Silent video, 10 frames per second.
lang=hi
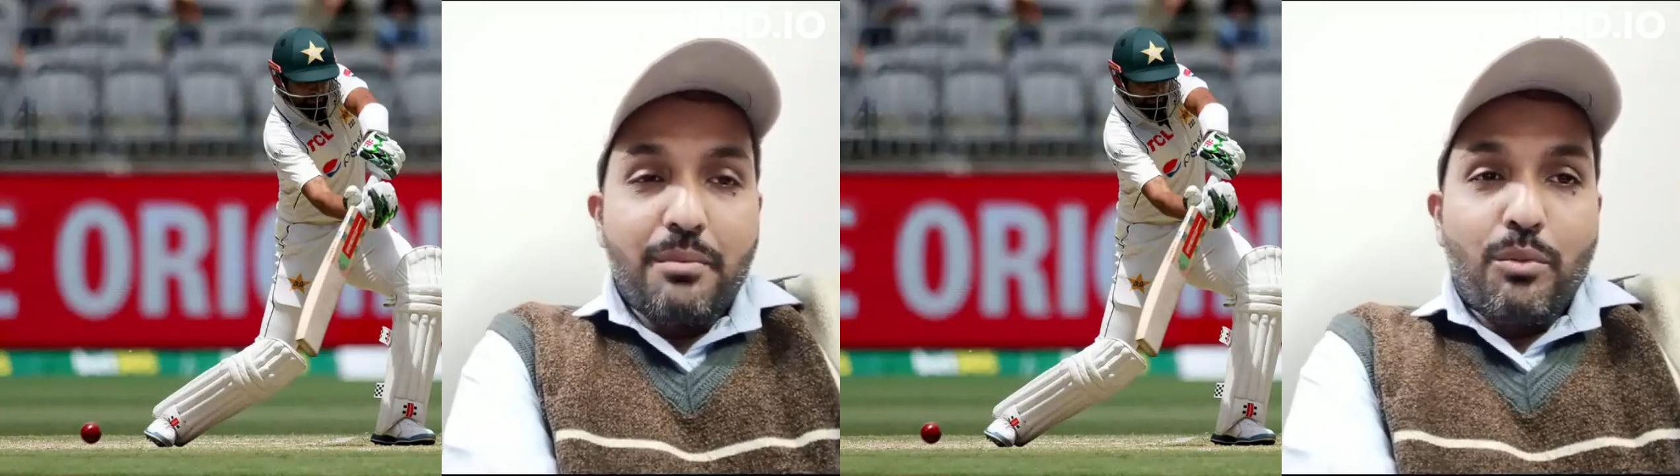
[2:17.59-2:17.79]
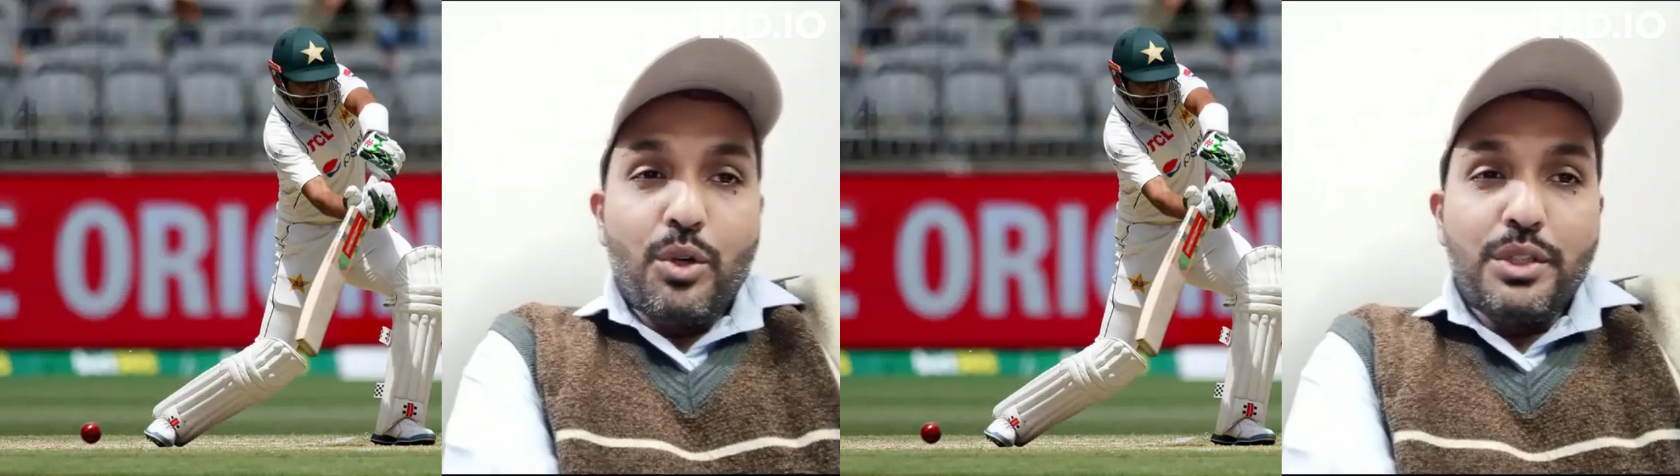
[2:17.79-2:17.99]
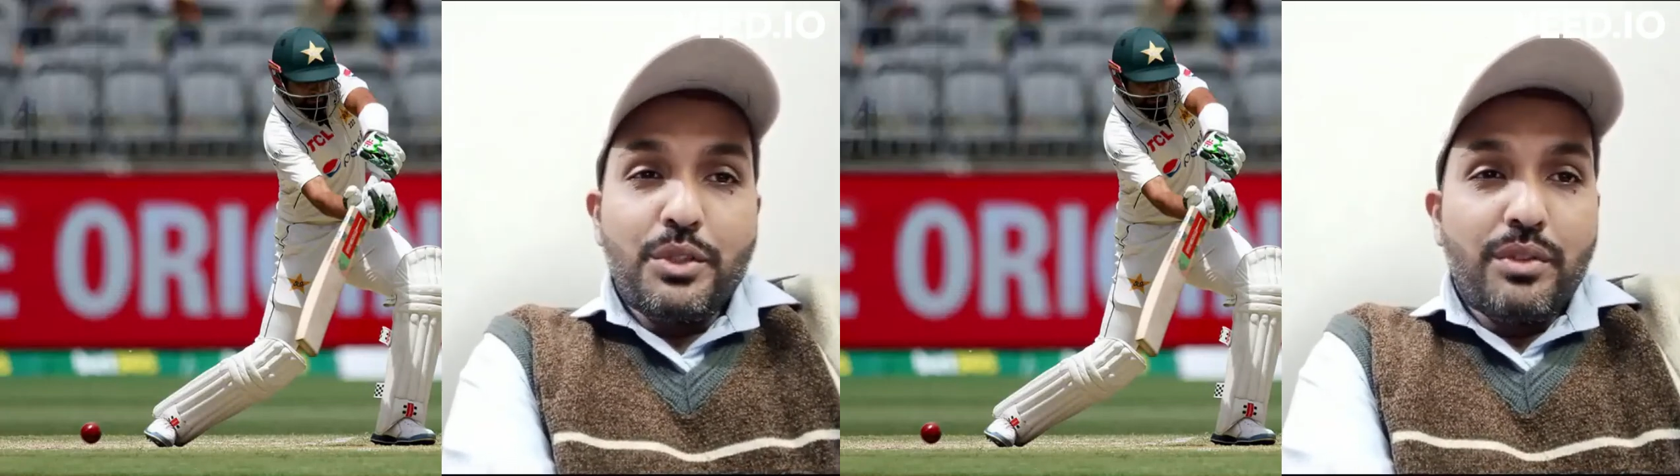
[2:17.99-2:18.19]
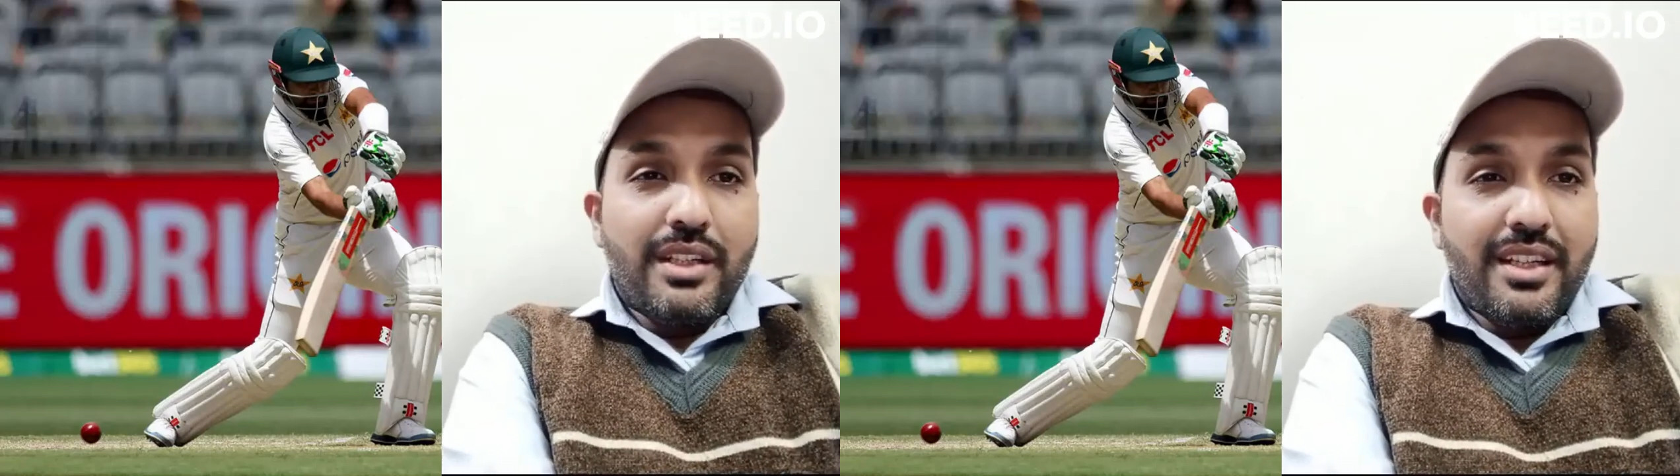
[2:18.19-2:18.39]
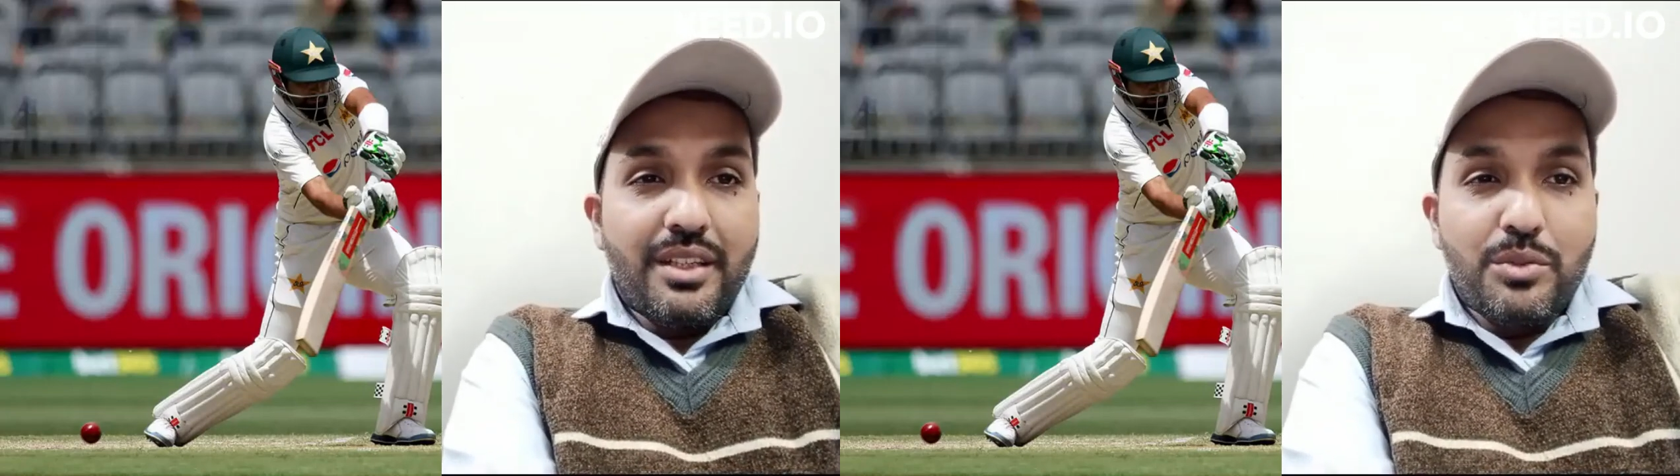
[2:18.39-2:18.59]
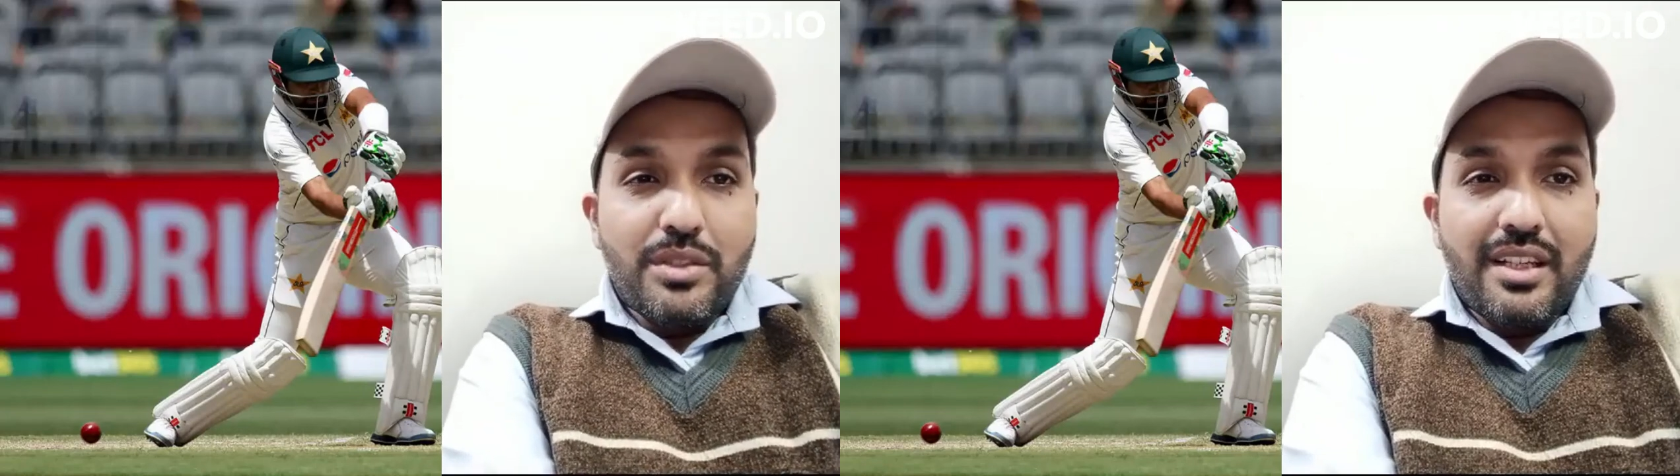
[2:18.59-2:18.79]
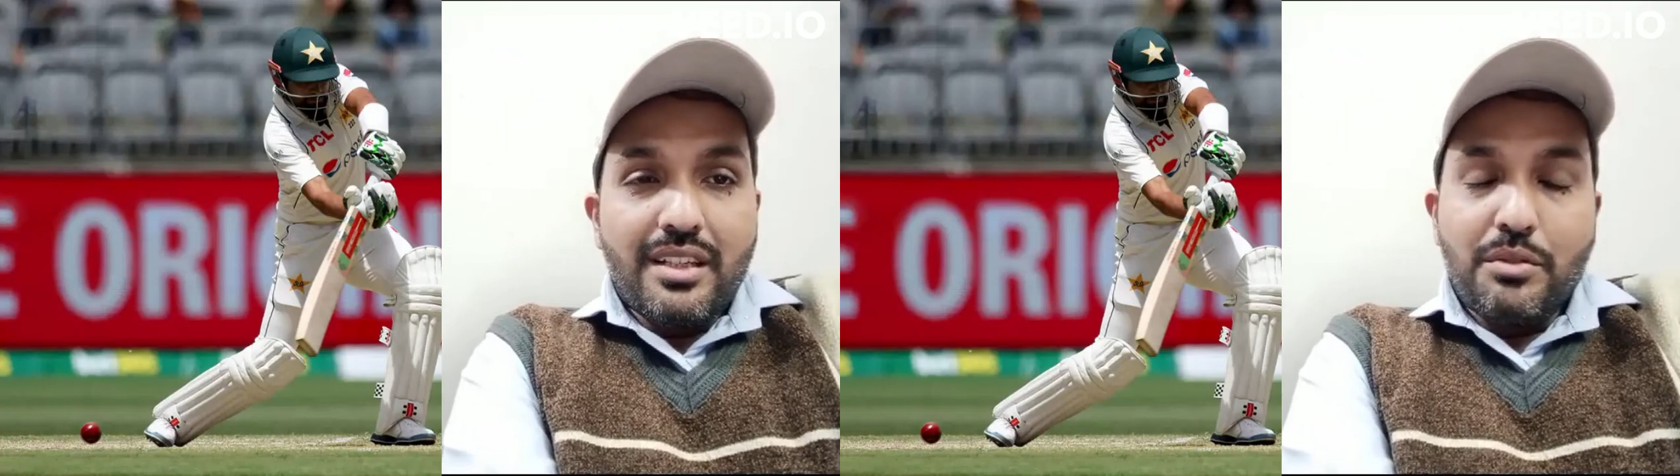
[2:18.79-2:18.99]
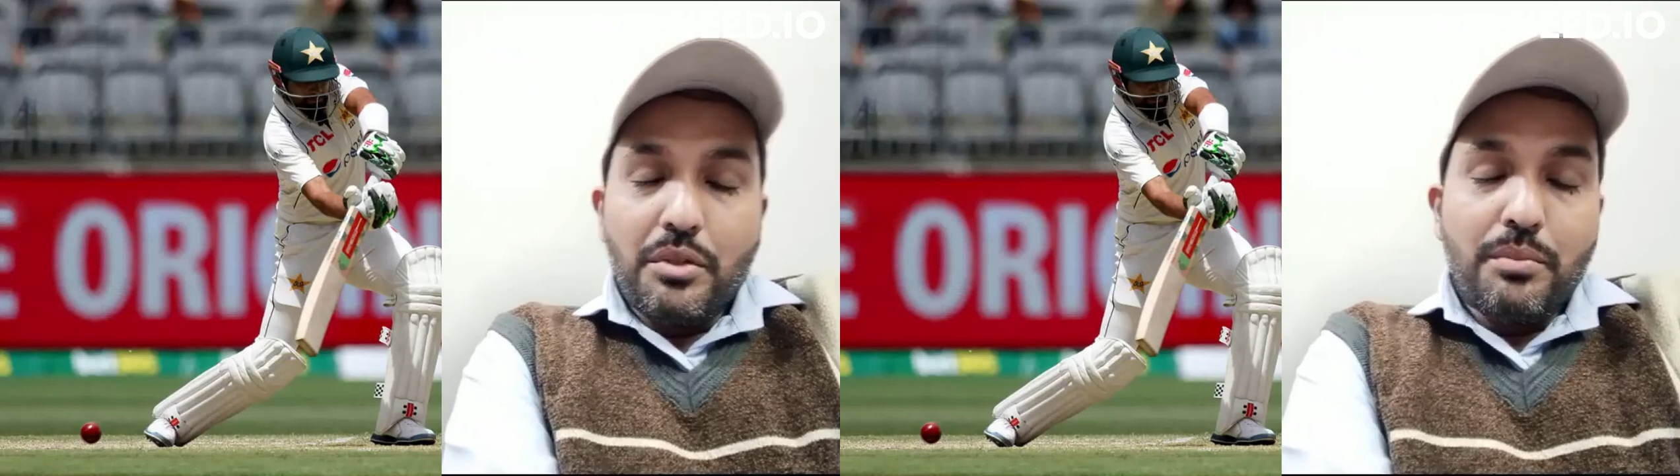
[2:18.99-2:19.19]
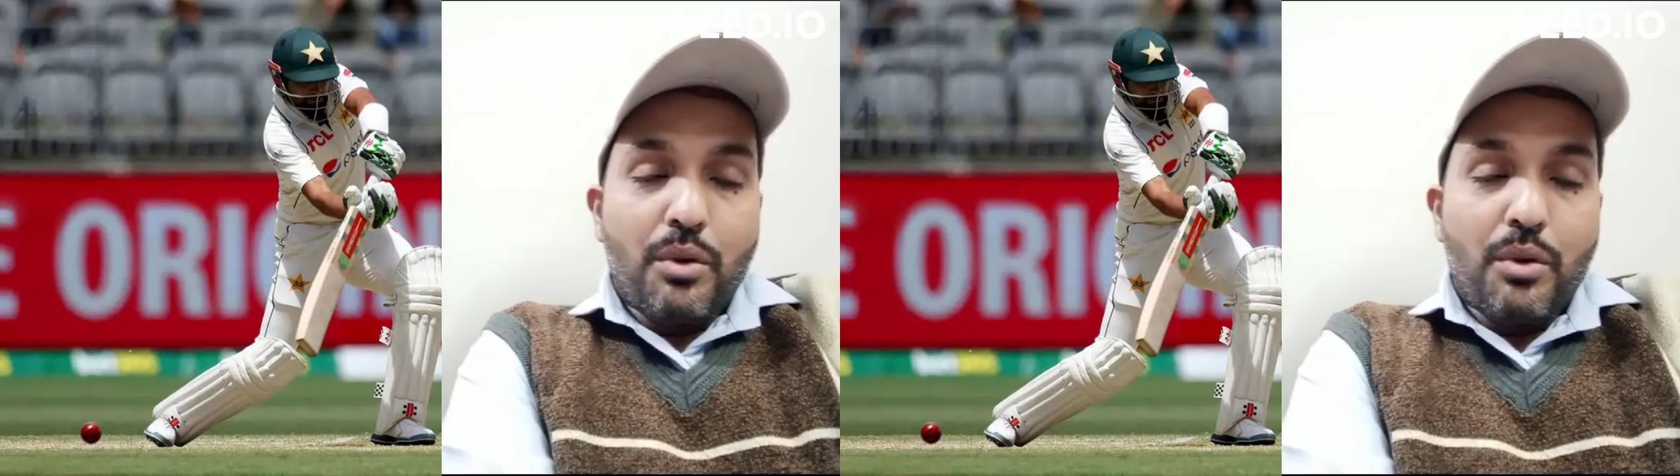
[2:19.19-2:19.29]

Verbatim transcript: बहुत ही कोई रेयर हो गया कोई